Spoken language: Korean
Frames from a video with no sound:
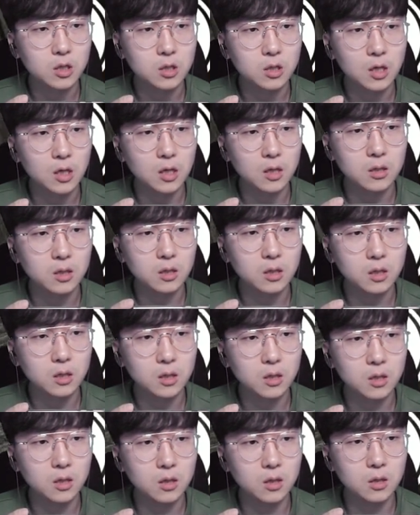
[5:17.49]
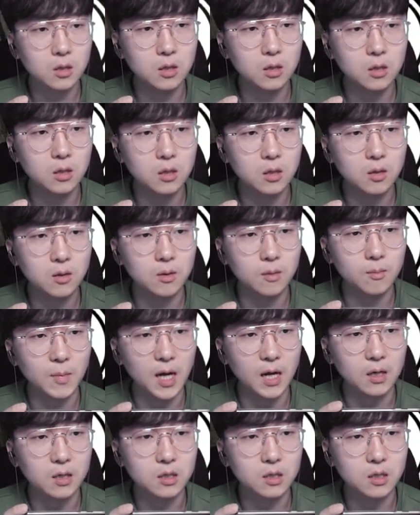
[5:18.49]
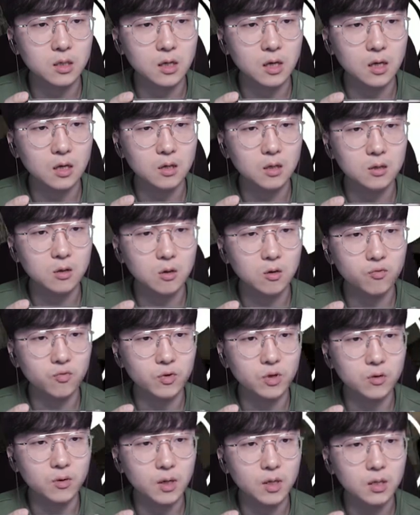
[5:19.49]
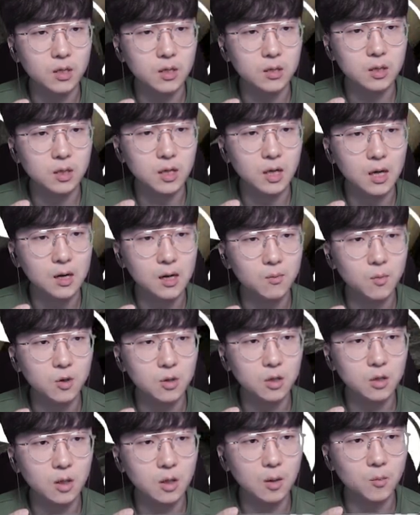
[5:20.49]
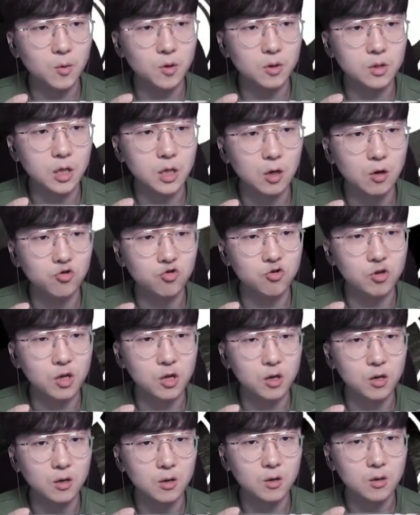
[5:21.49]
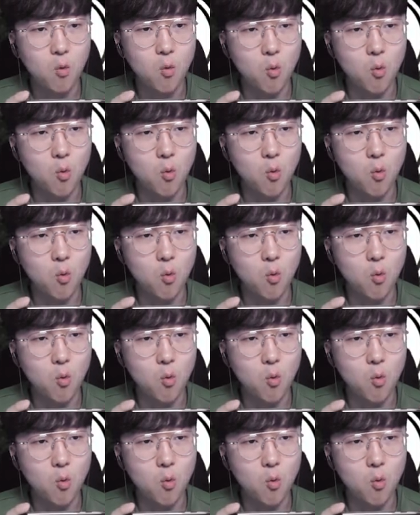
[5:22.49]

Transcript: 일단은 망치랑 저거 위치 확인했으니까 할머니 한 번 더 재워줄게요